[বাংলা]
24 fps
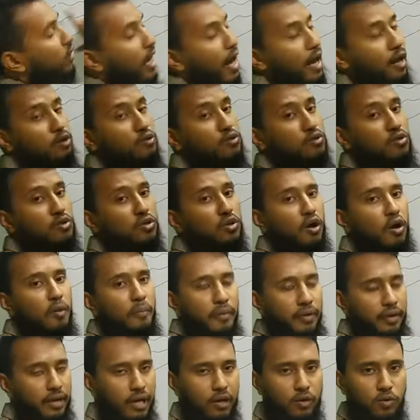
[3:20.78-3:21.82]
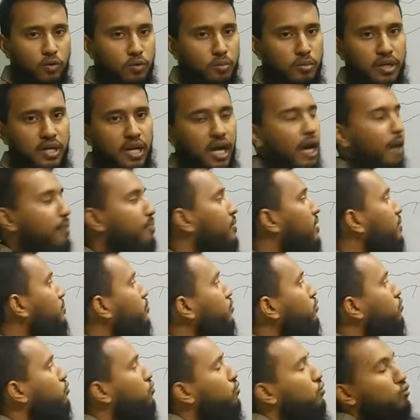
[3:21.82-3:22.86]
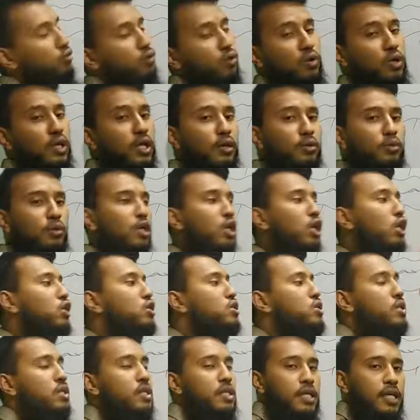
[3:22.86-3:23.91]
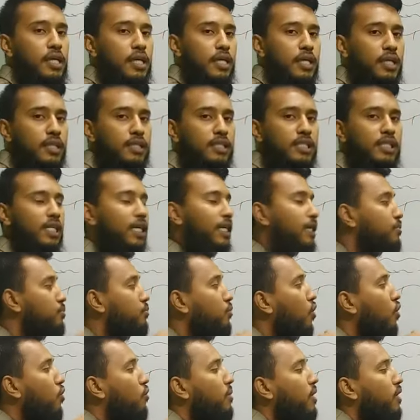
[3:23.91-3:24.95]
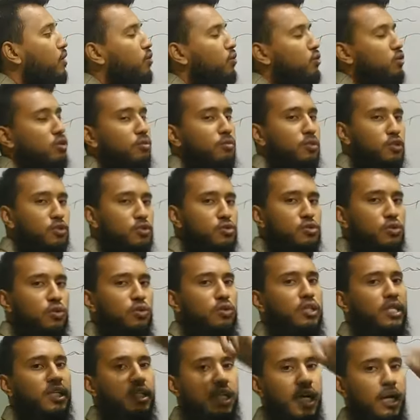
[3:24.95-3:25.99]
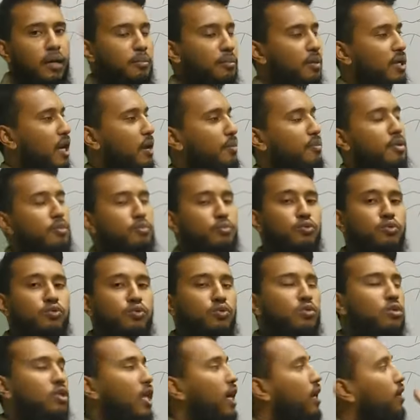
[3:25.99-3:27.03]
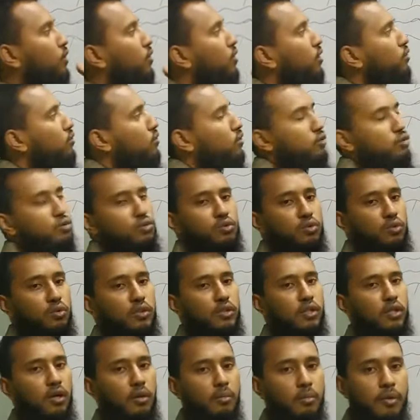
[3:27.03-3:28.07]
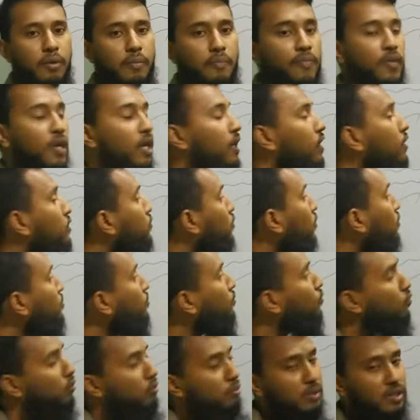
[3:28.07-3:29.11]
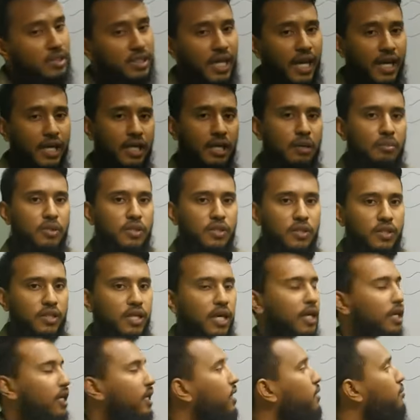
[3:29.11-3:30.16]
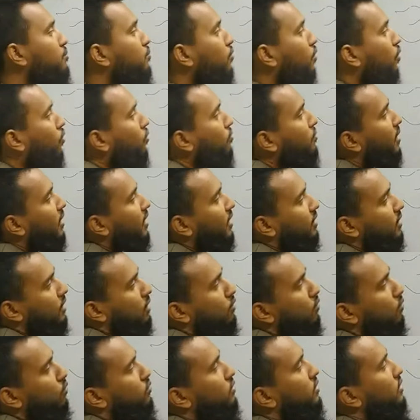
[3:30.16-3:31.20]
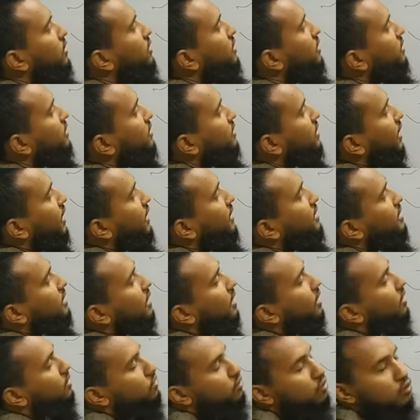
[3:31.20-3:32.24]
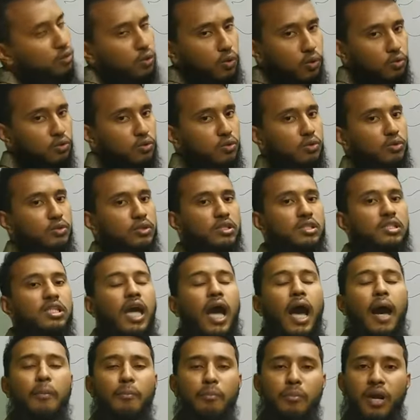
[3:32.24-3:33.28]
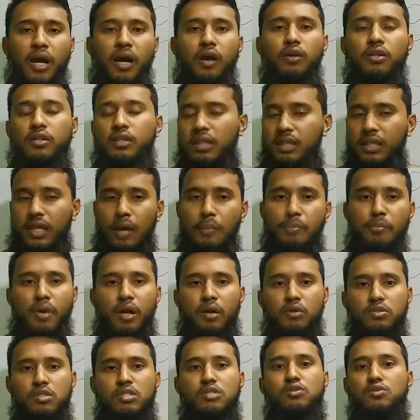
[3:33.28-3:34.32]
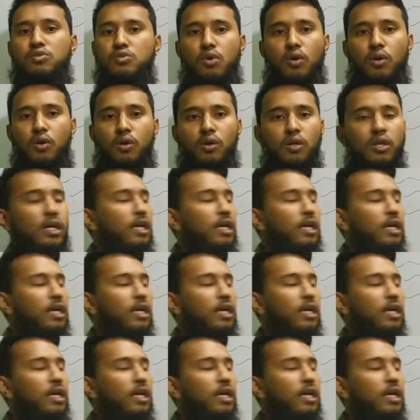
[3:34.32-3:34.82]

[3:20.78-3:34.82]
কারো জন্য অপেক্ষা করবে না আপনি প্রস্তুত হলেও সে বহমান নদীর মতো চলতেই থাকবে আপনি প্রস্তুত না হলেও কিন্তু চলতে হবে তো মূল বিষয় একটা বিষয় দেখেন বহমান একটা নদী সেইটার স্রোত হচ্ছে আমরা অর্থাৎ আমরা হচ্ছে জল